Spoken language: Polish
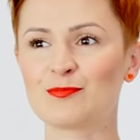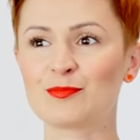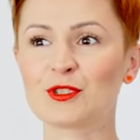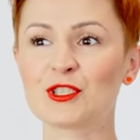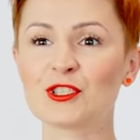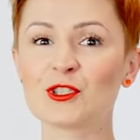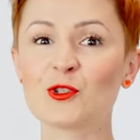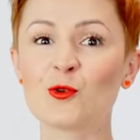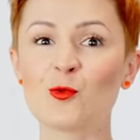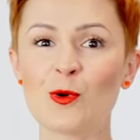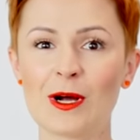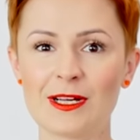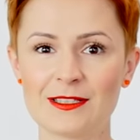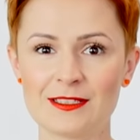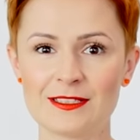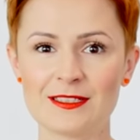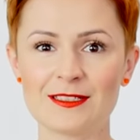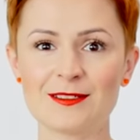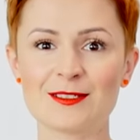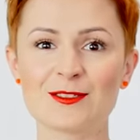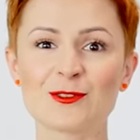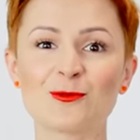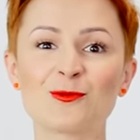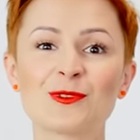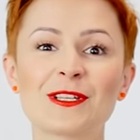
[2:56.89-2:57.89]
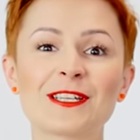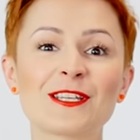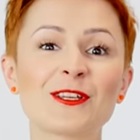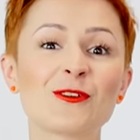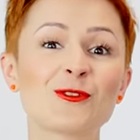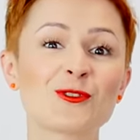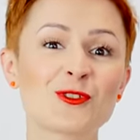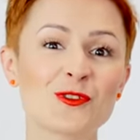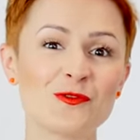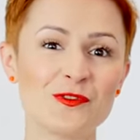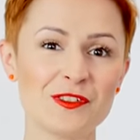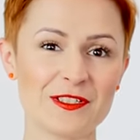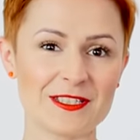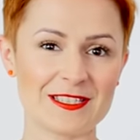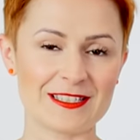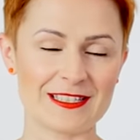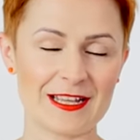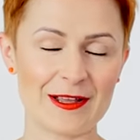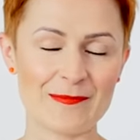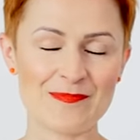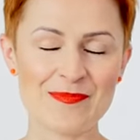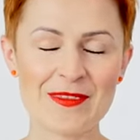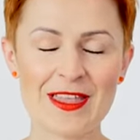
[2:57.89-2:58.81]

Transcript: przykłady są takie oczywiste.